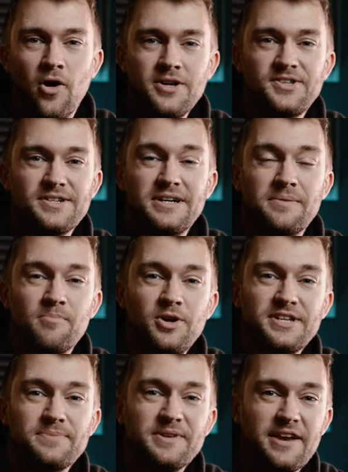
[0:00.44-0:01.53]
Heute
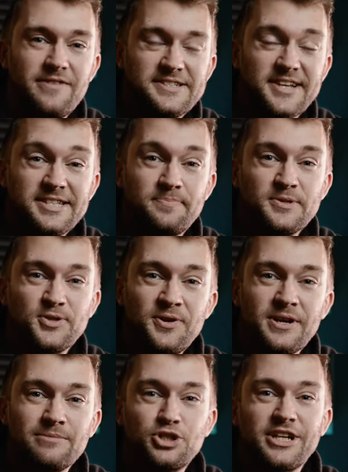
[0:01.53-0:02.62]
möchte ich mit etwas ganz
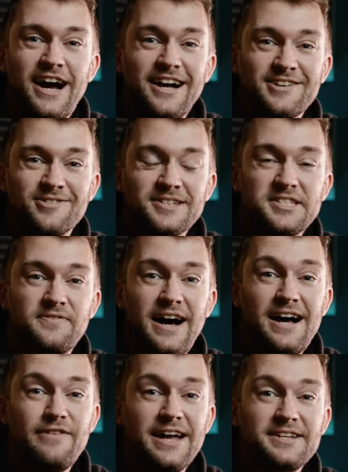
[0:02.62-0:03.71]
Besonderem starten und
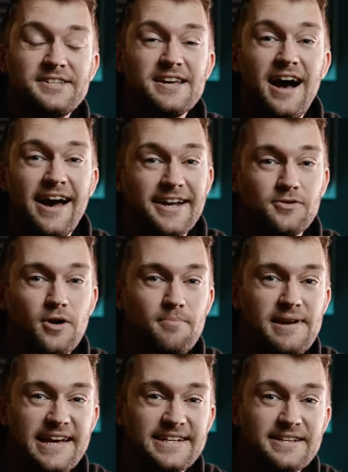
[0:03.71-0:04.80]
zwar werde ich dir einen
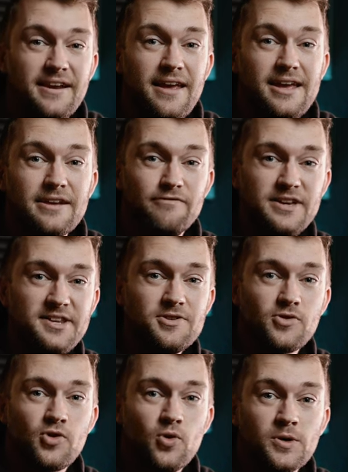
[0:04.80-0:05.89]
kompletten
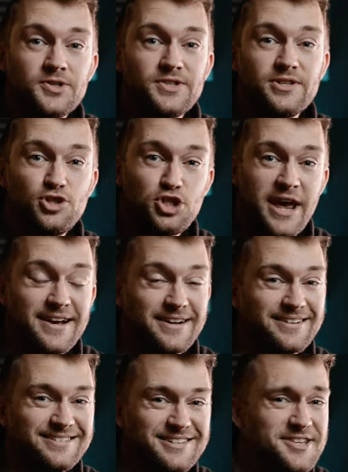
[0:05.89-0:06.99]
Videokurs
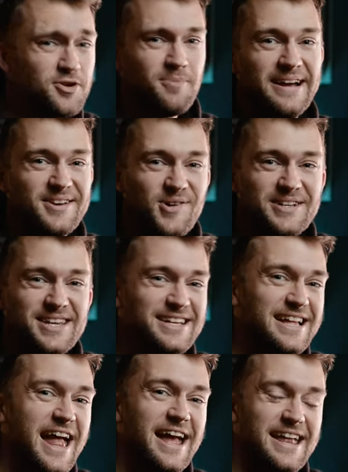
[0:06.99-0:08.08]
schenken. Nicht komplett
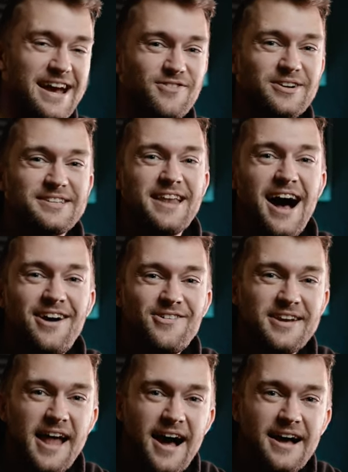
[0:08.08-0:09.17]
heute, er wird nach
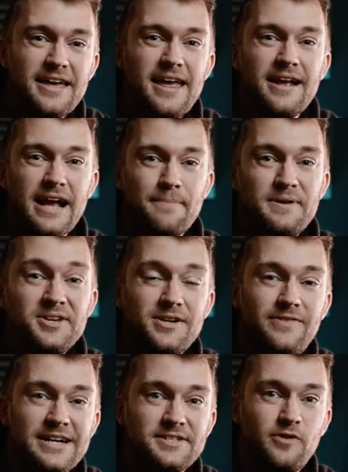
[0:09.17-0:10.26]
und nach
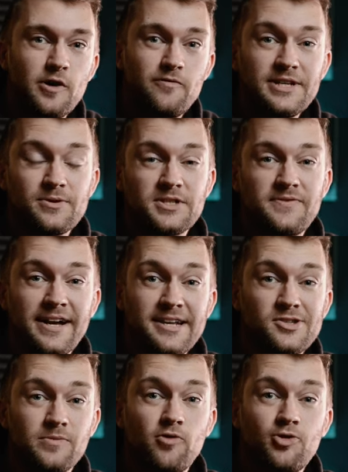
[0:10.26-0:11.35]
kapitelweise veröffentlicht und zwar
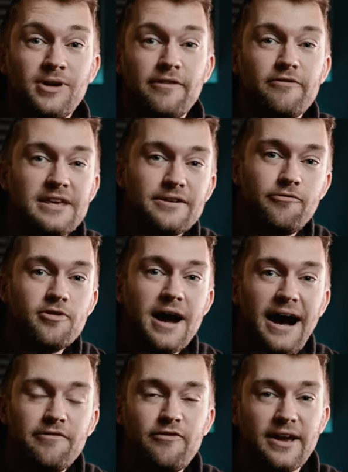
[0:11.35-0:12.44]
geht es um Fotografieren
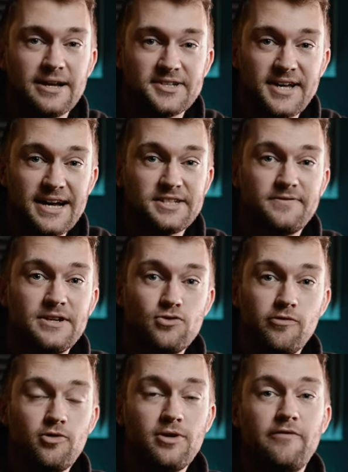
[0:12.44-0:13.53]
für Anfänger. Das heißt, wenn
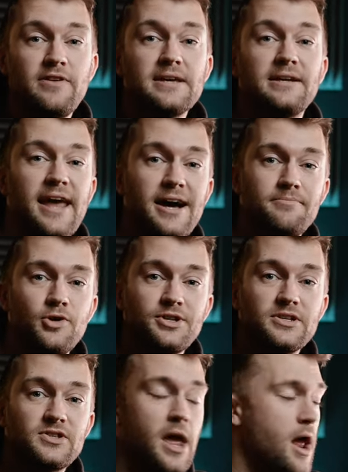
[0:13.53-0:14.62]
du fotografieren lernen
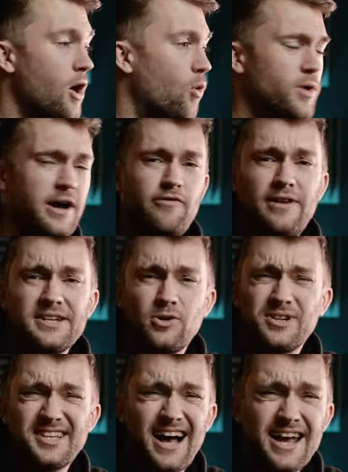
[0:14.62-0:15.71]
möchtest oder
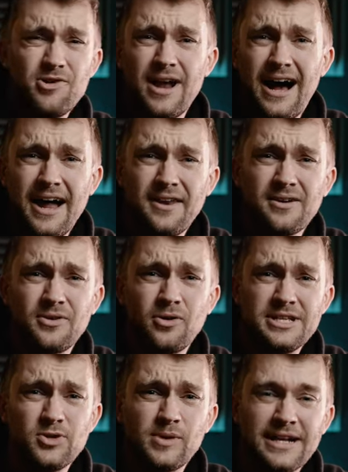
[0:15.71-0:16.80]
vielleicht auch das ein oder andere
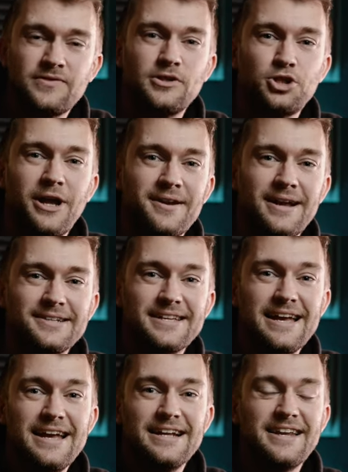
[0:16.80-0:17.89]
noch nicht so ganz verstanden
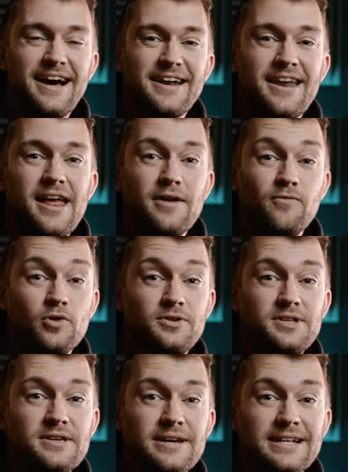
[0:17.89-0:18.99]
hast, dann
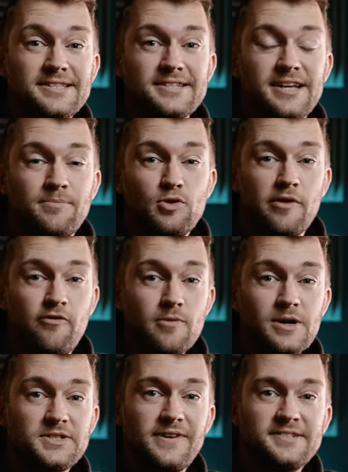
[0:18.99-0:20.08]
wird hier insgesamt über
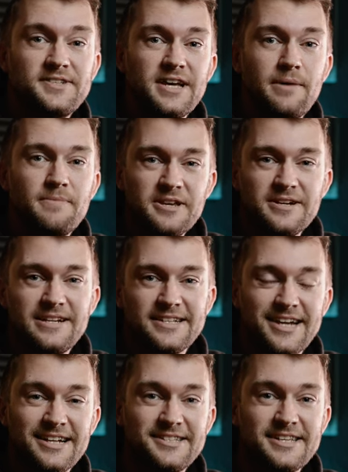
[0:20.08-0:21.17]
25 Kapitel
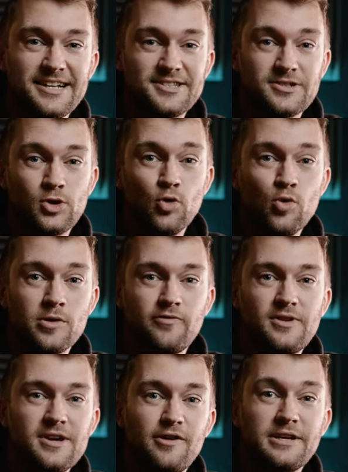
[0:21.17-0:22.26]
das Ganze jetzt in
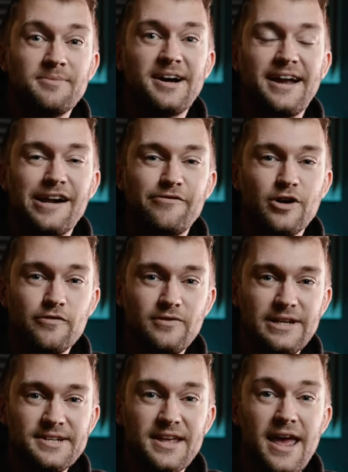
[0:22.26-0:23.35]
Zukunft hier auf dem Kanal
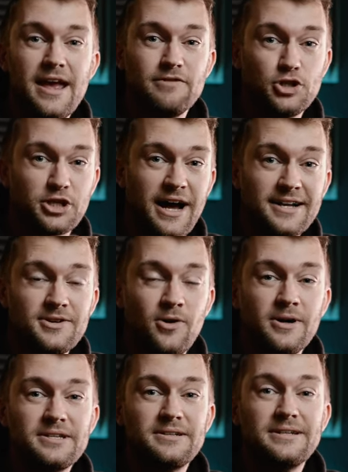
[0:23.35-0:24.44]
veröffentlicht. Wir
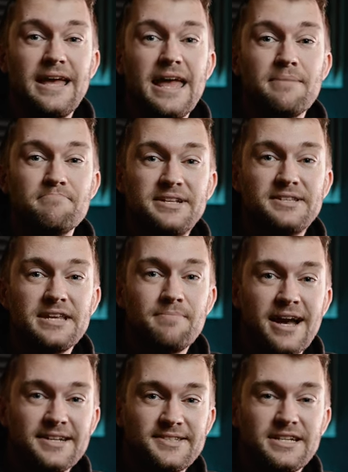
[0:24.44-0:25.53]
starten heute mit
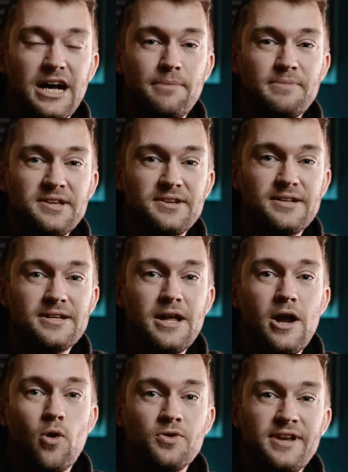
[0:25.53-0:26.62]
dem ersten Kapitel
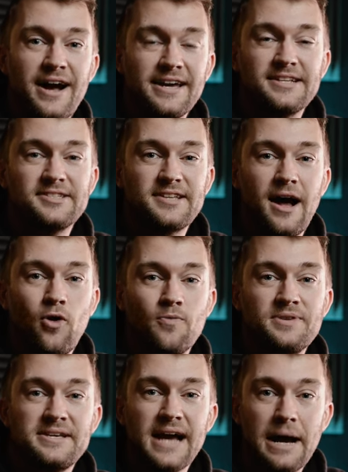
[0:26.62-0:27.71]
und da geht es
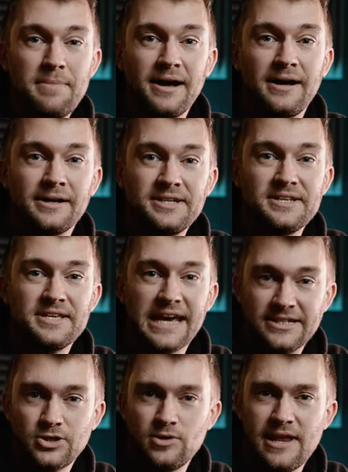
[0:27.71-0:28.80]
darum, die Kamera richtig
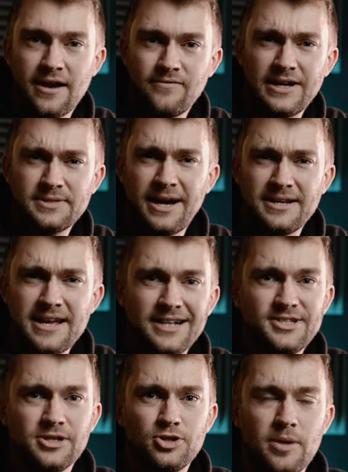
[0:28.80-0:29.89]
kennenzulernen. Was machen die
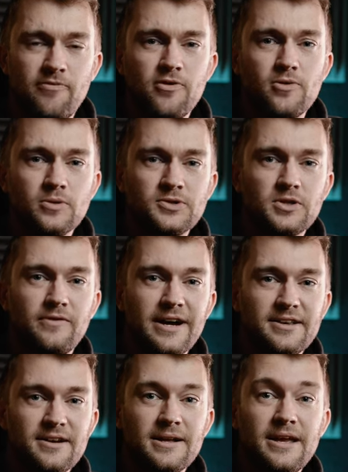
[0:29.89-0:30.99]
einzelnen Knöpfe und so
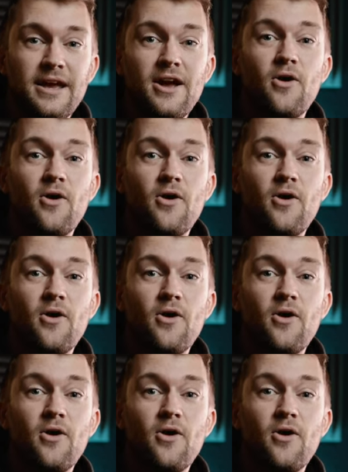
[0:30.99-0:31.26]
weiter.